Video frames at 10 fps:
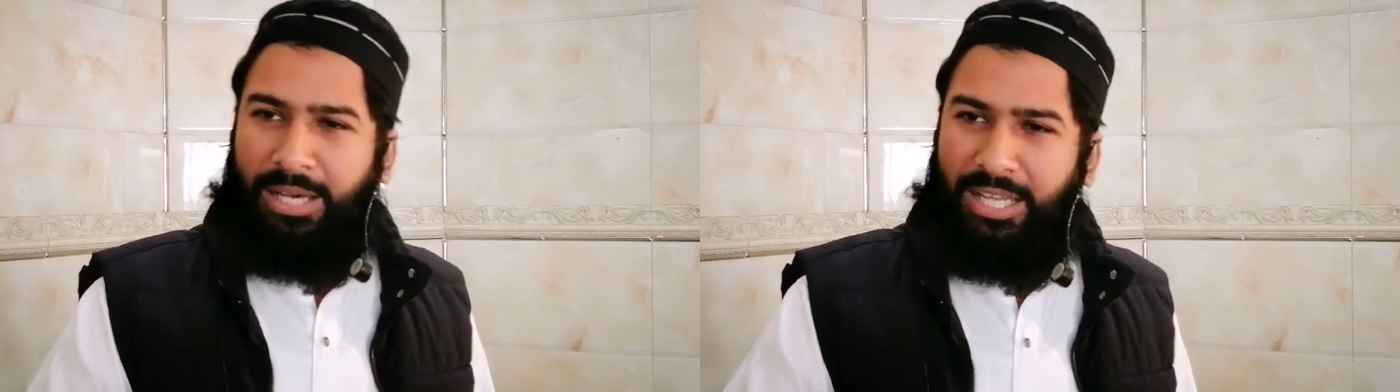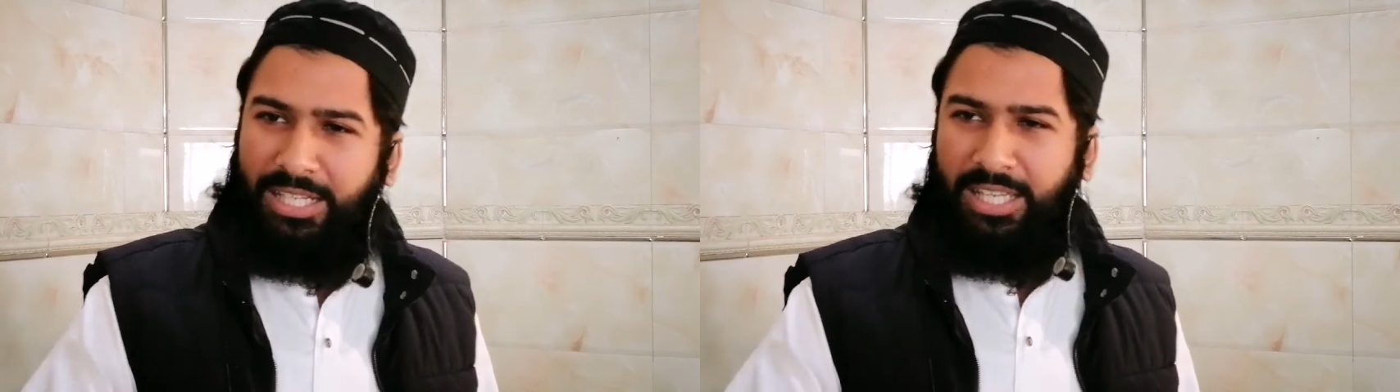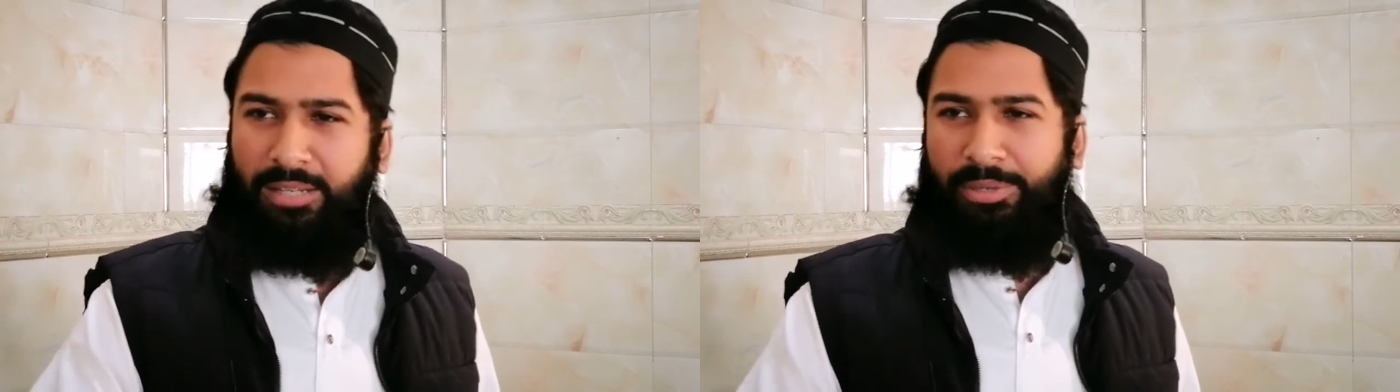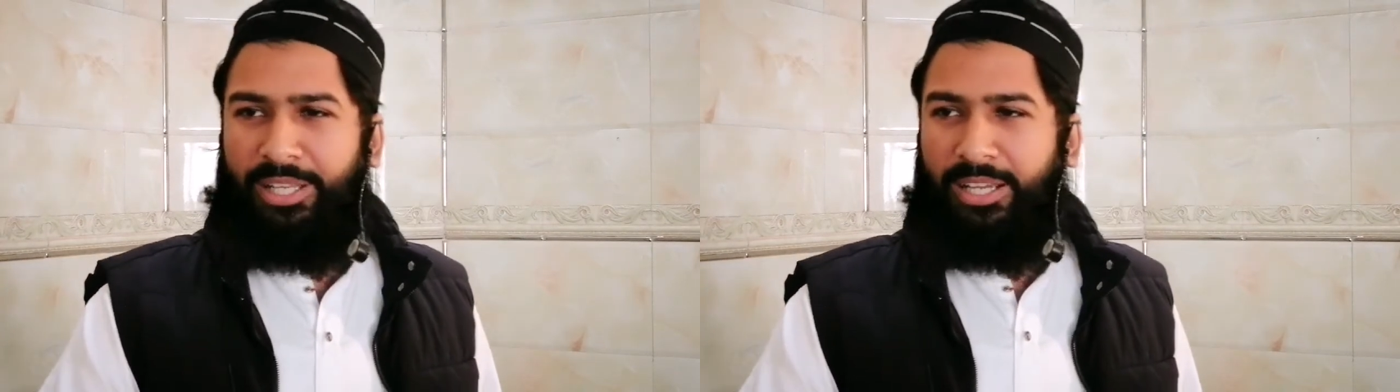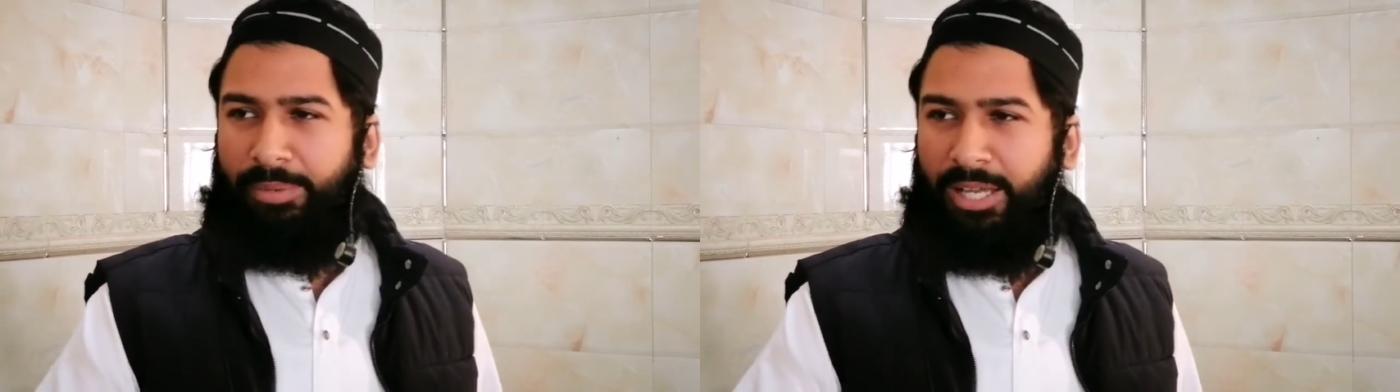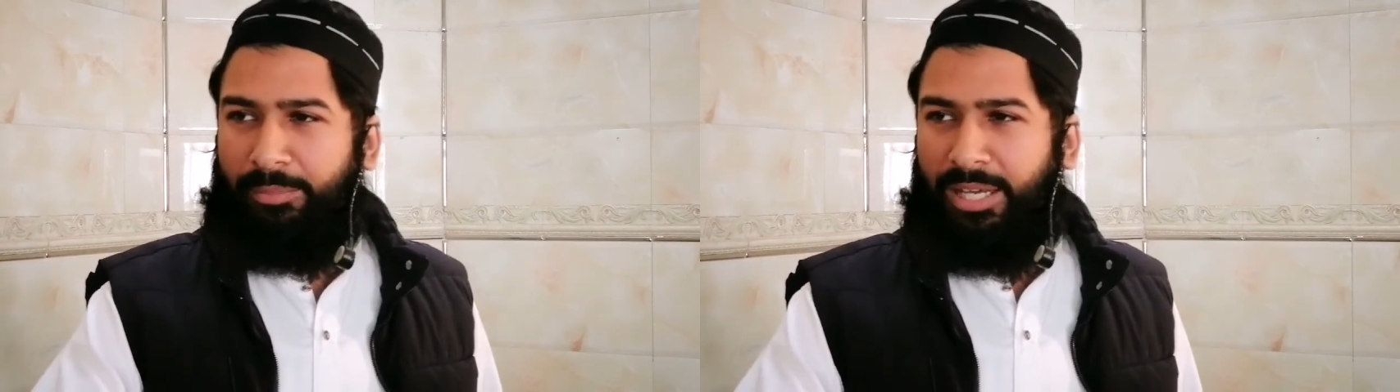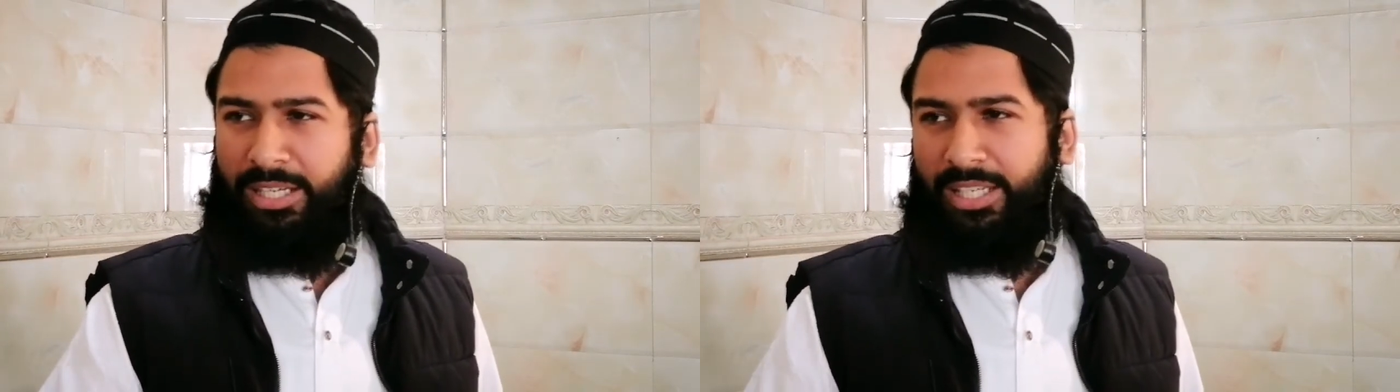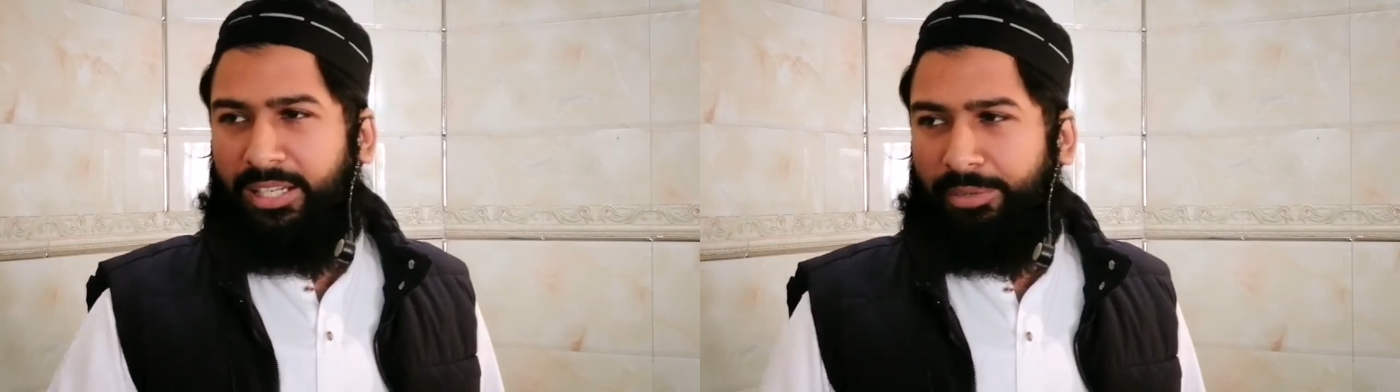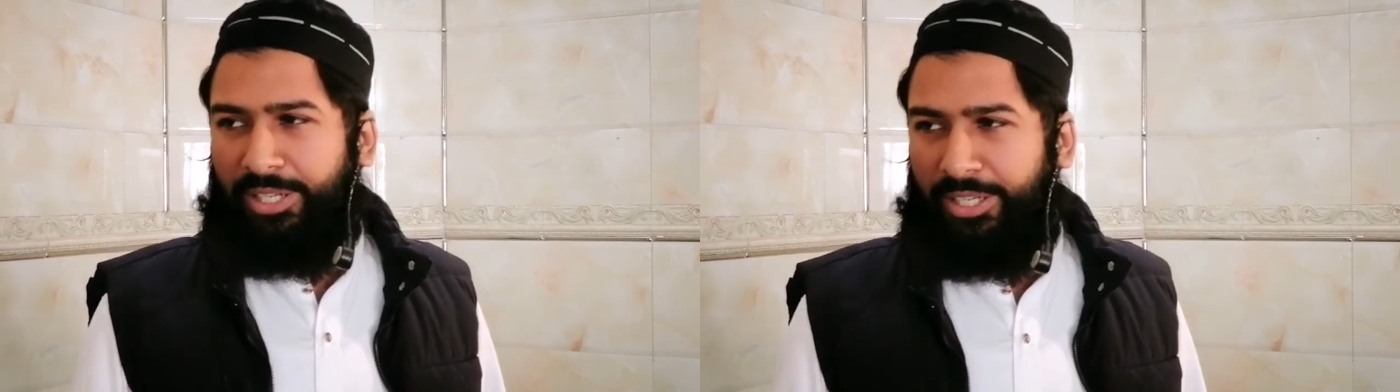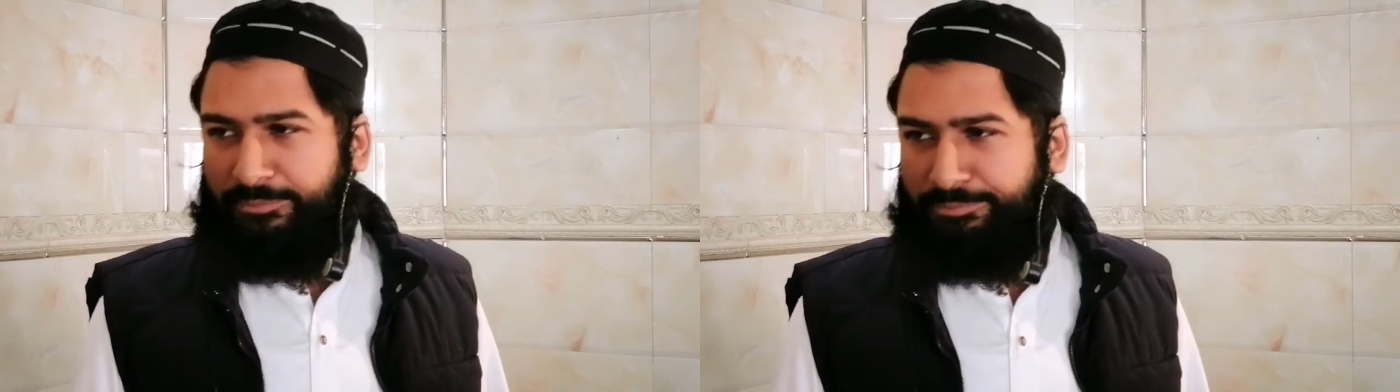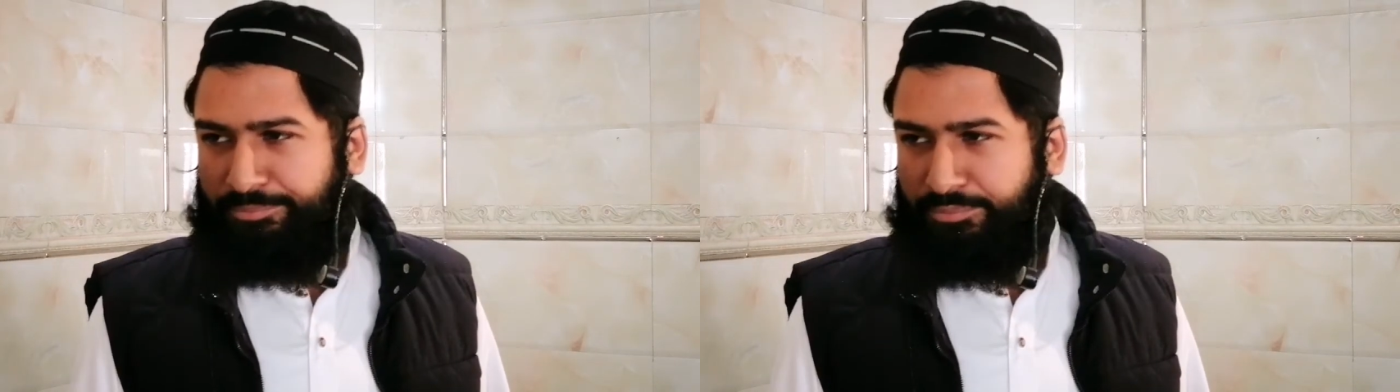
बार कहना पड़ेगा बार बार कहना पड़ेगा